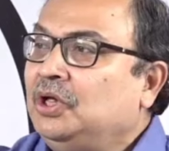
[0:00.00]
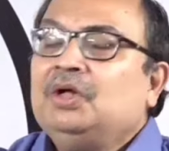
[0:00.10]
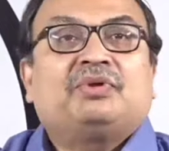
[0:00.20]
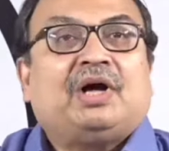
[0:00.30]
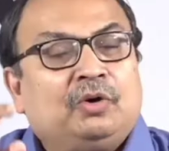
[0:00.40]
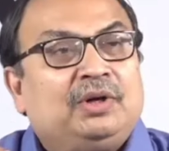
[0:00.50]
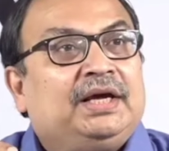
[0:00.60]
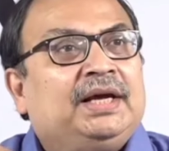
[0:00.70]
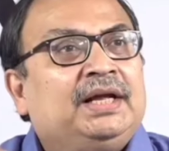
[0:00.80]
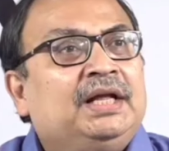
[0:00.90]
তাহলে
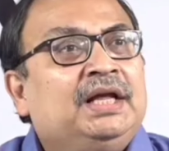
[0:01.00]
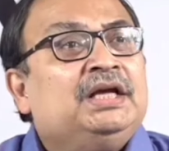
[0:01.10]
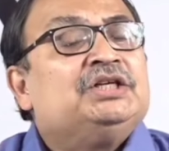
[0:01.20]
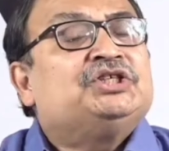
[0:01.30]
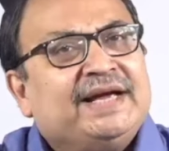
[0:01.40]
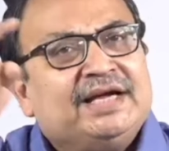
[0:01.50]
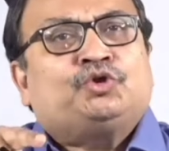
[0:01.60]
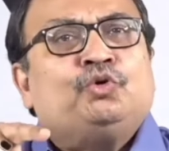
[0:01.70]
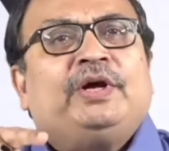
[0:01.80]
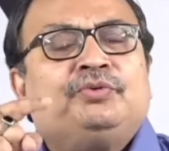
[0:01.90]
সেই
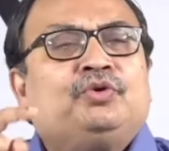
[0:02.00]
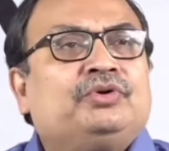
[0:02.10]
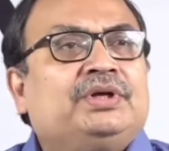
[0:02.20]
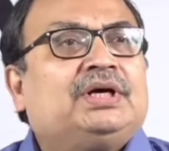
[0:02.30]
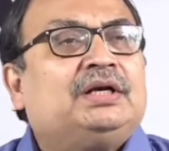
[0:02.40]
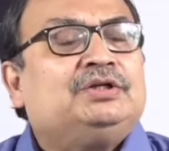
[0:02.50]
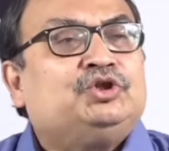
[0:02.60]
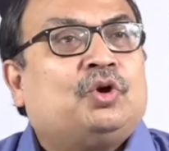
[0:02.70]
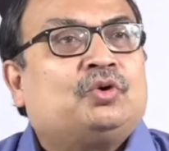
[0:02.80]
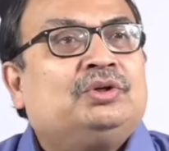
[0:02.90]
শুভেন্দু অধিকারী
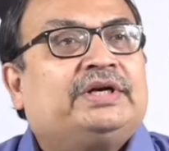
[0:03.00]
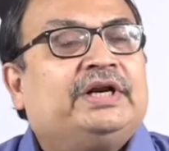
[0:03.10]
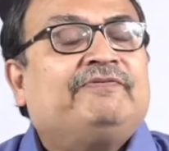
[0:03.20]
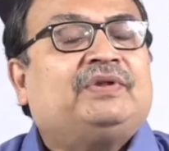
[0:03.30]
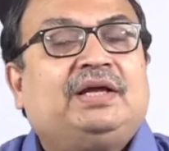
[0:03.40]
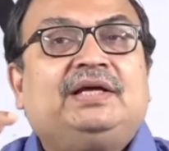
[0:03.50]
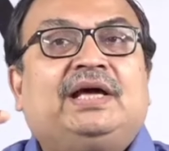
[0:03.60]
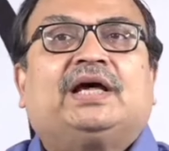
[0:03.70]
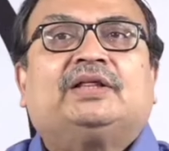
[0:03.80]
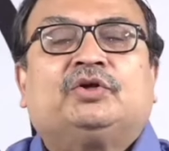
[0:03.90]
যখন গ্রেফতারি
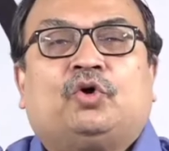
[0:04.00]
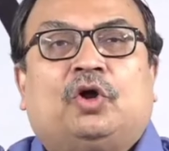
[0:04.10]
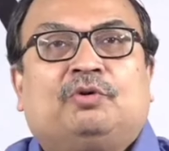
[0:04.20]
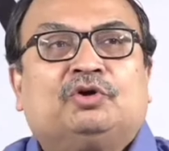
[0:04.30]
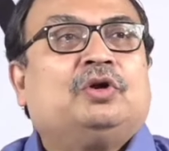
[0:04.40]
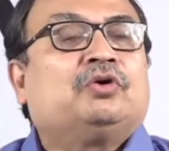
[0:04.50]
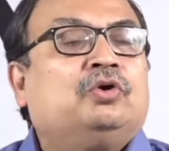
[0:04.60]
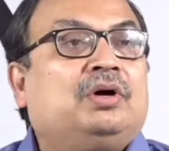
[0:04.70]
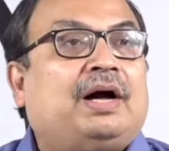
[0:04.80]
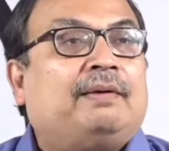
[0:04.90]
এড়াতে দলবদল
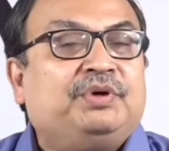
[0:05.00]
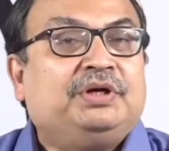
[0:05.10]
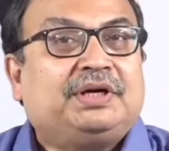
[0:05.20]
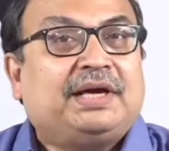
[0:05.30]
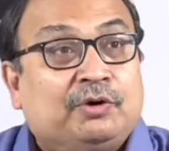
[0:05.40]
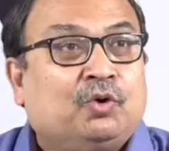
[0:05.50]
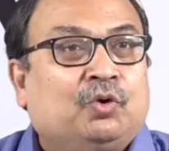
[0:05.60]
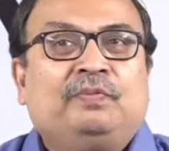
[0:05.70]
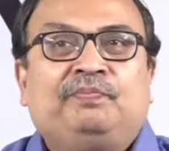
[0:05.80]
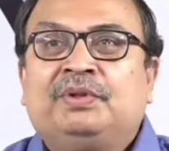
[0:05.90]
করলো আপনি কেন
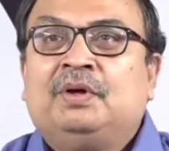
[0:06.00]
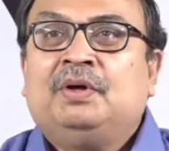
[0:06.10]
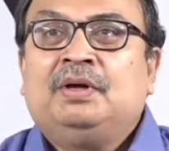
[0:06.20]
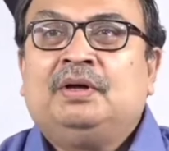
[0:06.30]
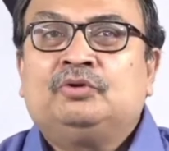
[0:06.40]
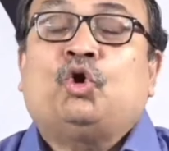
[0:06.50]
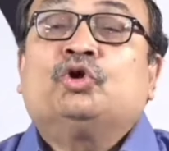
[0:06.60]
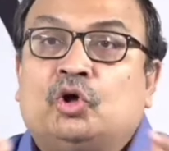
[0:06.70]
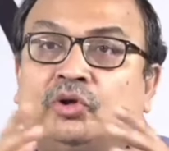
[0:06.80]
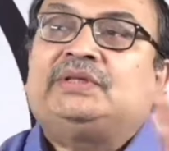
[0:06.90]

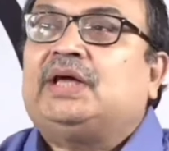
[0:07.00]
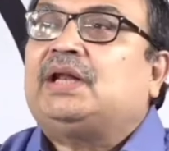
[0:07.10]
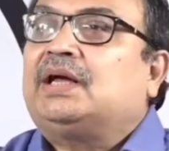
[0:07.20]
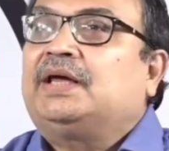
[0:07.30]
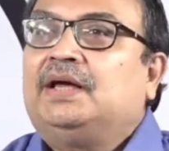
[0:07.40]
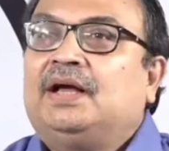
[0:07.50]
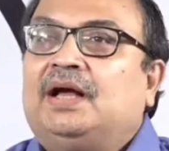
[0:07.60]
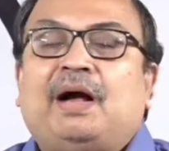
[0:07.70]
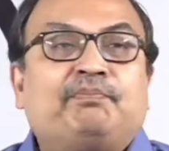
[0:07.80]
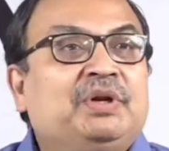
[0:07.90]
তদন্তের আগে
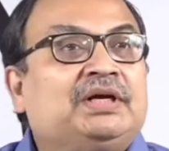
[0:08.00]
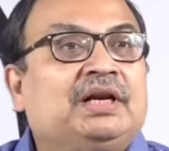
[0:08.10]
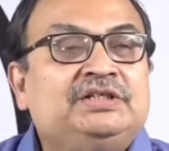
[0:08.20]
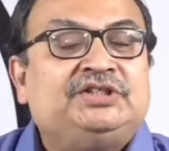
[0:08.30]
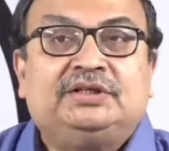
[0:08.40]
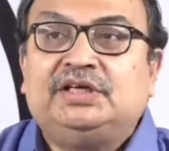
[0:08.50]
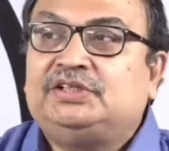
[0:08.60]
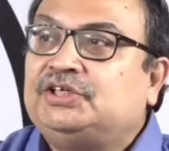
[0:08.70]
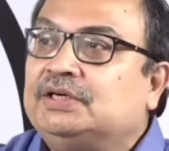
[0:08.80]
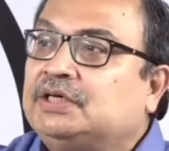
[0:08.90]
আপনি ক্লিনচিট
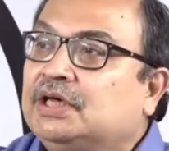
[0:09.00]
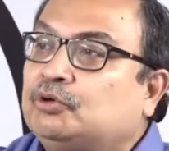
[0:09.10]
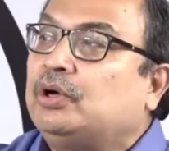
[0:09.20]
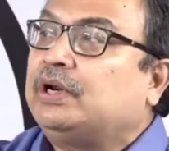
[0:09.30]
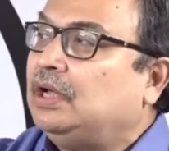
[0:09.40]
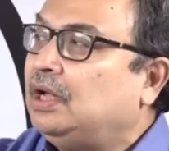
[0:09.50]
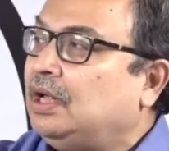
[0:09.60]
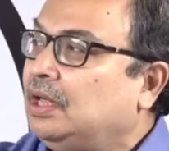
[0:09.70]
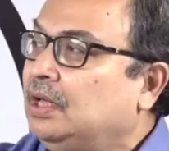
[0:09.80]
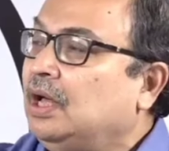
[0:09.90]
দিচ্ছেন কি করে
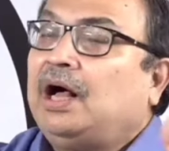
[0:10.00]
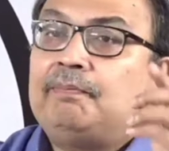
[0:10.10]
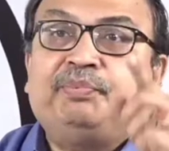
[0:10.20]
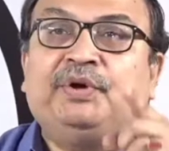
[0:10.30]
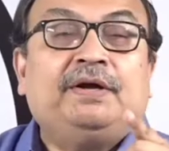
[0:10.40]
আপনি